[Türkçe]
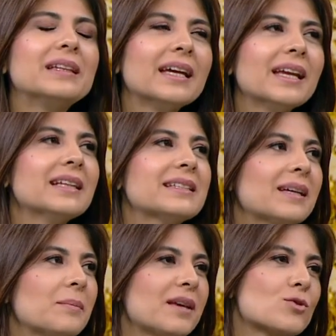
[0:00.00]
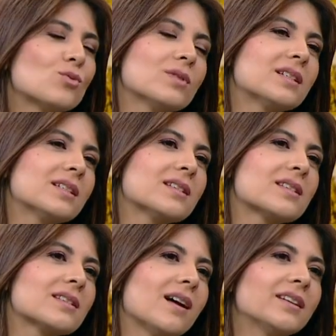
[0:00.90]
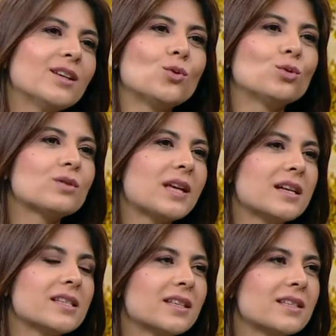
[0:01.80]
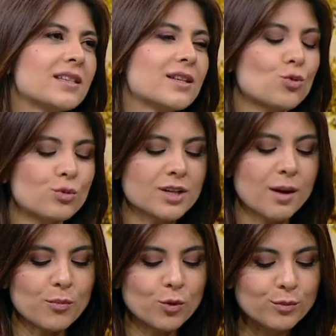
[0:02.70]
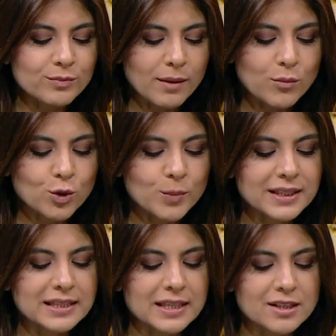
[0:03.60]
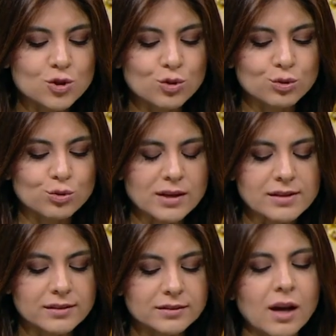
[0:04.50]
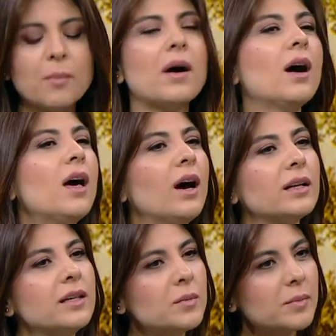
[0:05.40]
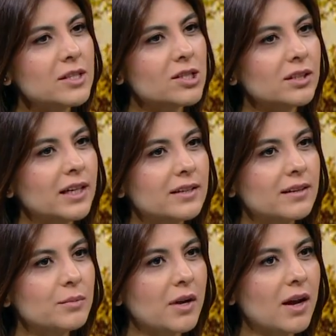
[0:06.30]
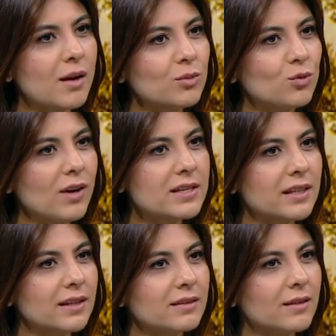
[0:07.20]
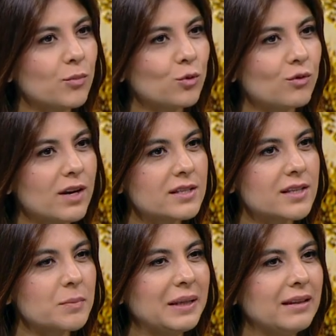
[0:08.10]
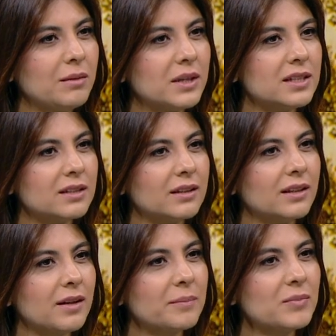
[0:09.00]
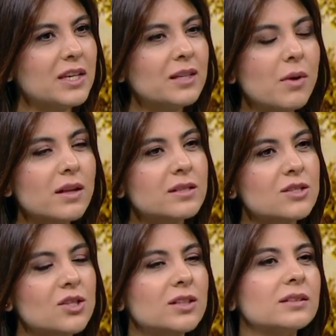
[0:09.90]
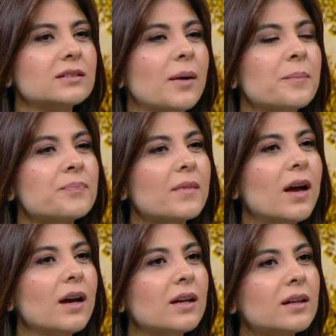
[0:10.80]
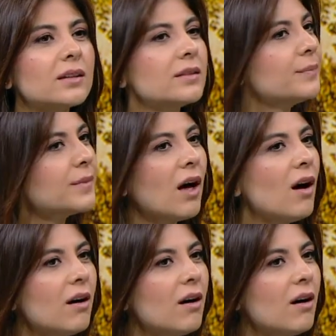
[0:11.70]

genelde mezunlarınız hangi yolu tercih etti diye soracağım bölümde bölümden bölüme de değişiyordur aslında ama hani 25 yılı geride bırakan bir üniversite Yeditepe Üniversitesi evet, 96, bildiğim kadarıyla. 26. Yıl. 26. yılında. Ee, daha